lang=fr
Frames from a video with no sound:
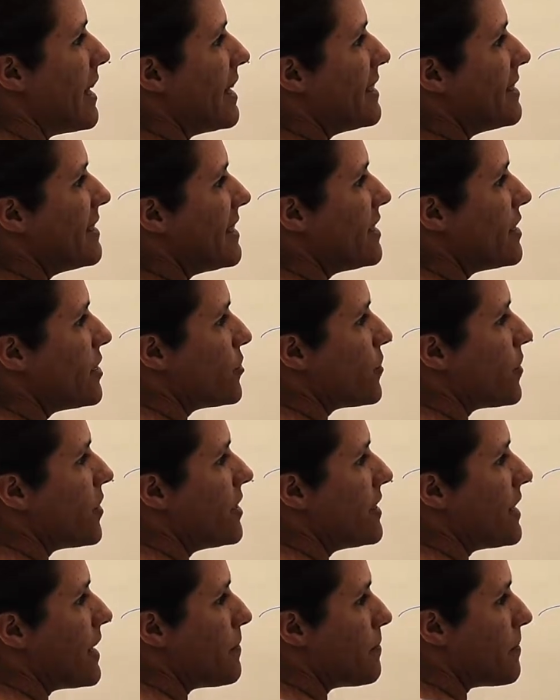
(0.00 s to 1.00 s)
On a
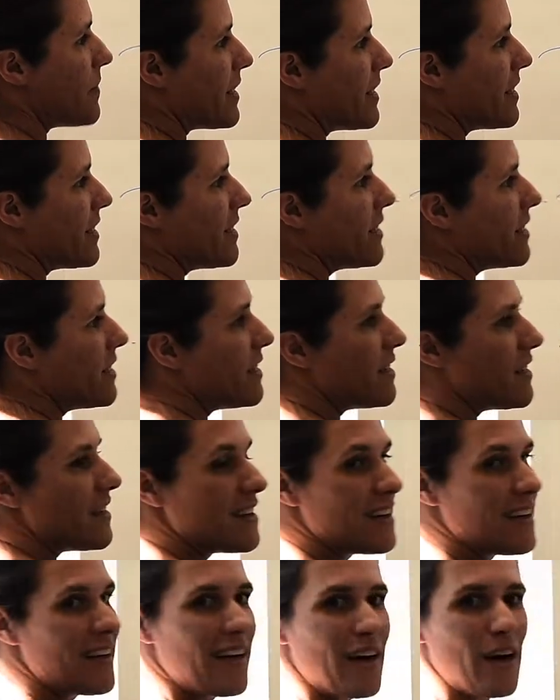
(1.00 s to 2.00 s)
parlé de la
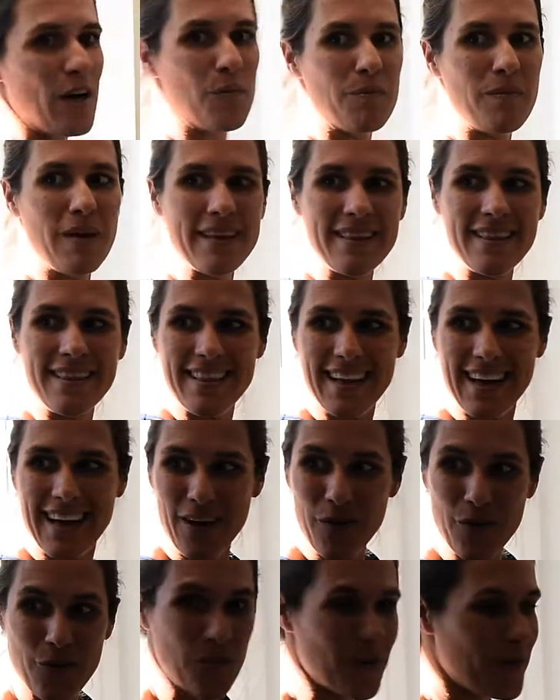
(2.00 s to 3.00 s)
maladie elle-même,
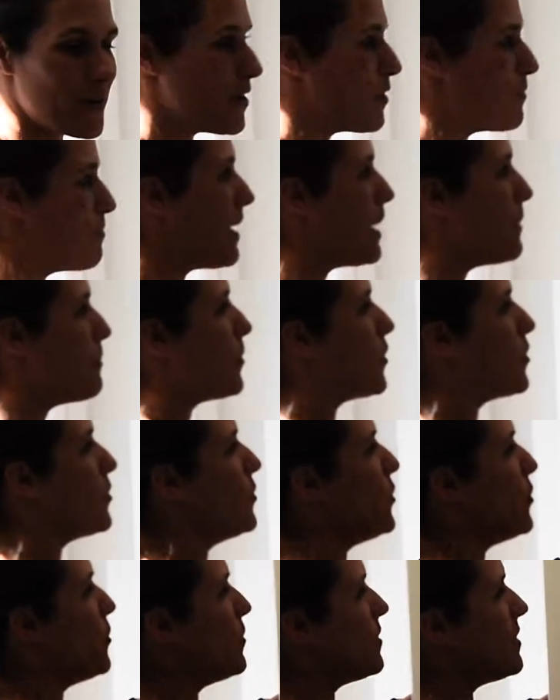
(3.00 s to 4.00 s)
des modes de
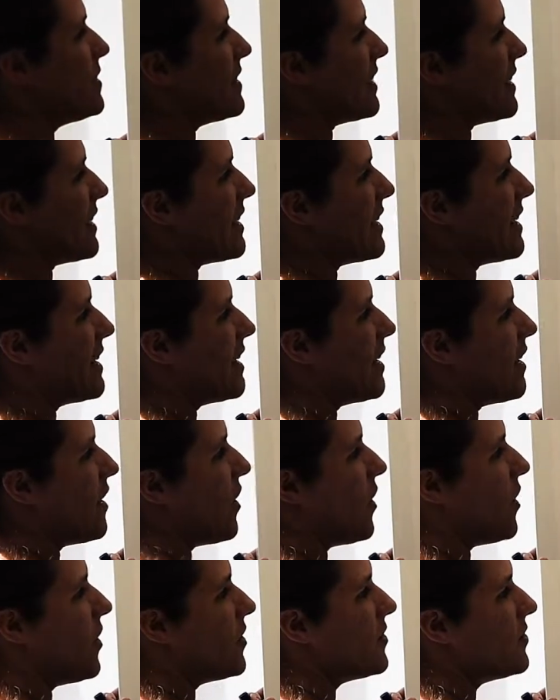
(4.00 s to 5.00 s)
transmission
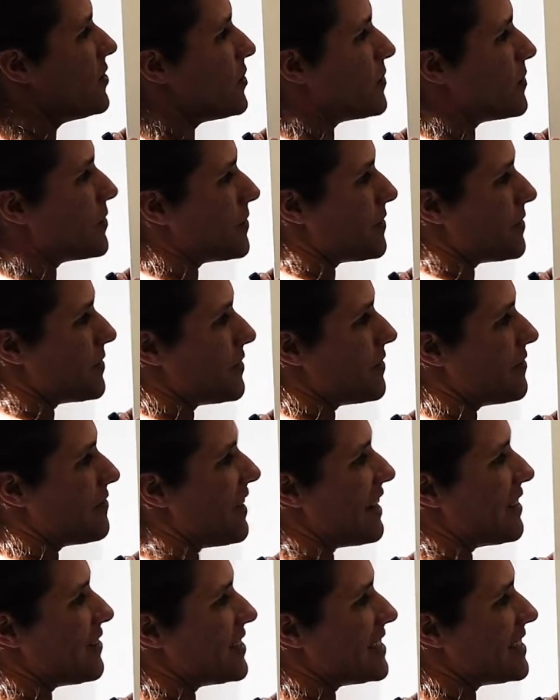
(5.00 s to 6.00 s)
également, du mode
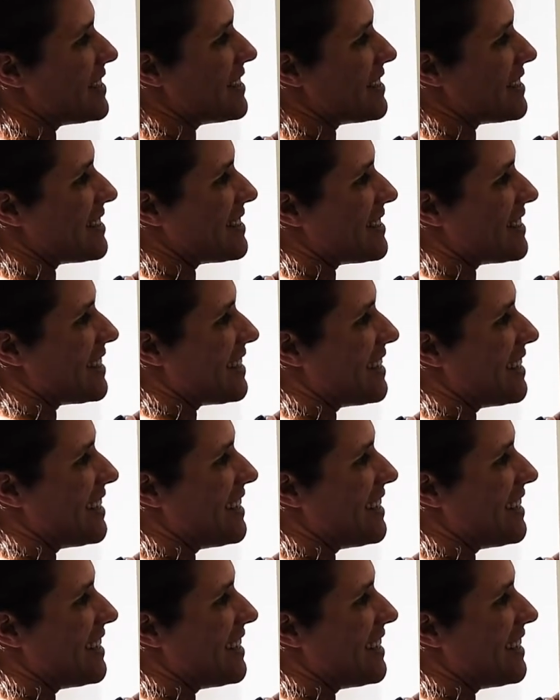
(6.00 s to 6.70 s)
de,